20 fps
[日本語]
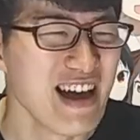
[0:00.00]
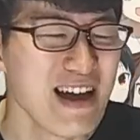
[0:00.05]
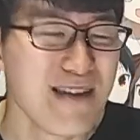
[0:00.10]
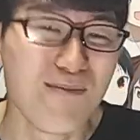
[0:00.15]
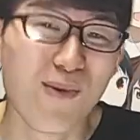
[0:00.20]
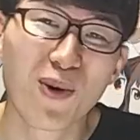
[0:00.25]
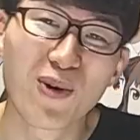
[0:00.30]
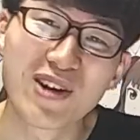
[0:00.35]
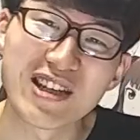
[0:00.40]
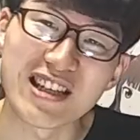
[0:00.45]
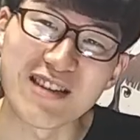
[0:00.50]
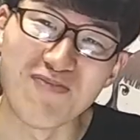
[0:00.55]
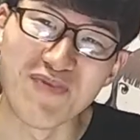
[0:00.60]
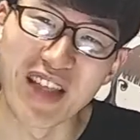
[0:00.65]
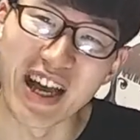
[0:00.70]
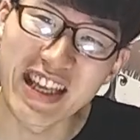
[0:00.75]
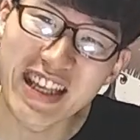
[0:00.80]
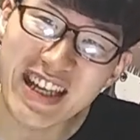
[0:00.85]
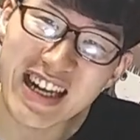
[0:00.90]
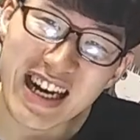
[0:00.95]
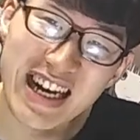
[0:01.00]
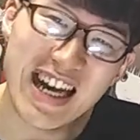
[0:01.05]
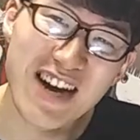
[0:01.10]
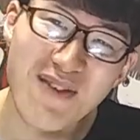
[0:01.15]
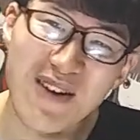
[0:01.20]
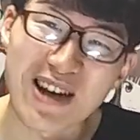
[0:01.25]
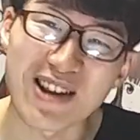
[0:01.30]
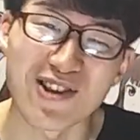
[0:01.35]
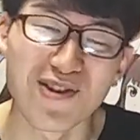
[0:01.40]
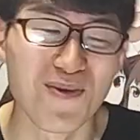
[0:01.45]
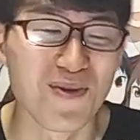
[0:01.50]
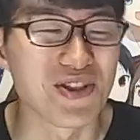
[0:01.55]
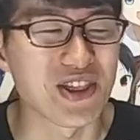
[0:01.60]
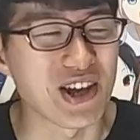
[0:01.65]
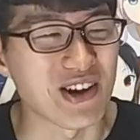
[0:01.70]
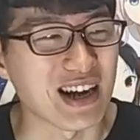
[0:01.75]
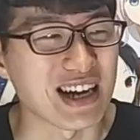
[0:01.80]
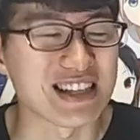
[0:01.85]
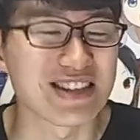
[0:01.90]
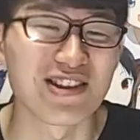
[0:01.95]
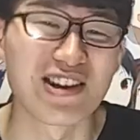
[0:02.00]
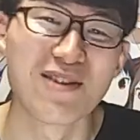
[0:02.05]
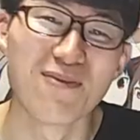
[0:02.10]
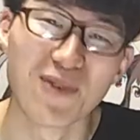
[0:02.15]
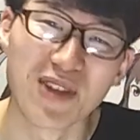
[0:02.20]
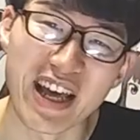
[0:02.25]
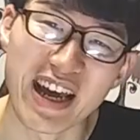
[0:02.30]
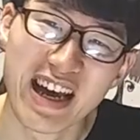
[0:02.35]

僕自身何がやばいと思ったのか、その辺もね、